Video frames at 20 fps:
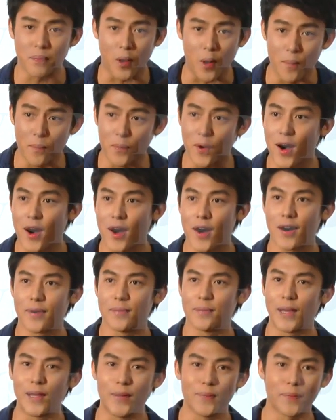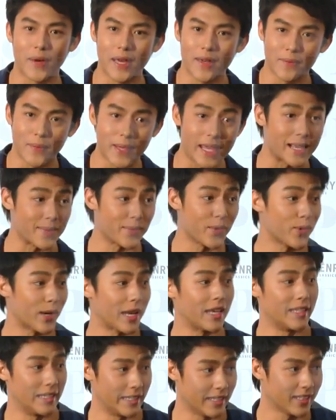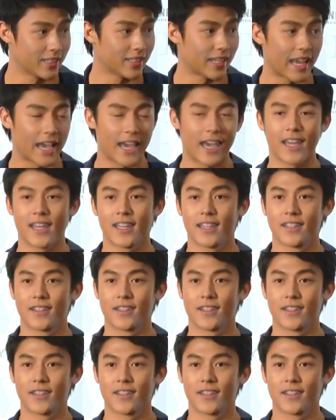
ผมก็ไม่ไม่ไม่อยากพูดอะไรเยอะนะฮะ